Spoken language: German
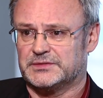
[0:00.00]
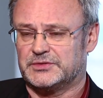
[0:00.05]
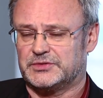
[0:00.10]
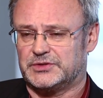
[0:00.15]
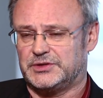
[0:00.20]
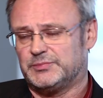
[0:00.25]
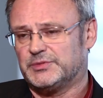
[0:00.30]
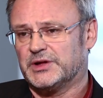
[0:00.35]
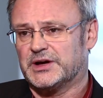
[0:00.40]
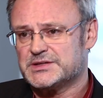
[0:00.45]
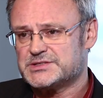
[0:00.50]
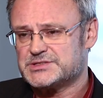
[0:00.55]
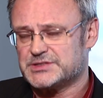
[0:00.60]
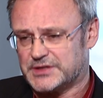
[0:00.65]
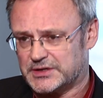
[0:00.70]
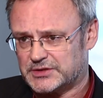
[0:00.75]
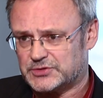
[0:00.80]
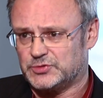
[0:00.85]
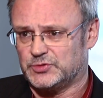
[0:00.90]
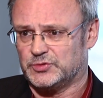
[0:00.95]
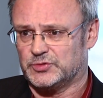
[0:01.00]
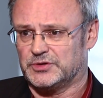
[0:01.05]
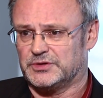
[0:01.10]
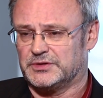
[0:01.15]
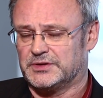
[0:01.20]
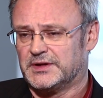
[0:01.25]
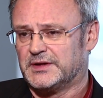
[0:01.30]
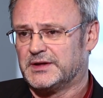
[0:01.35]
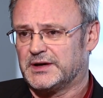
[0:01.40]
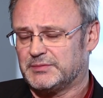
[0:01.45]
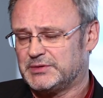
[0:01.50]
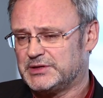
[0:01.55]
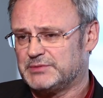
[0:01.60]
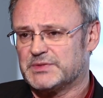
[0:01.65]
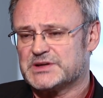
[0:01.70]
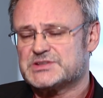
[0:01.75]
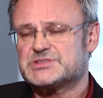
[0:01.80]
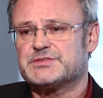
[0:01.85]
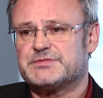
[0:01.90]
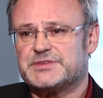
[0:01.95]
Es gibt Einzelakteure. Aber in
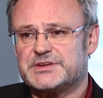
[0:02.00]
Masse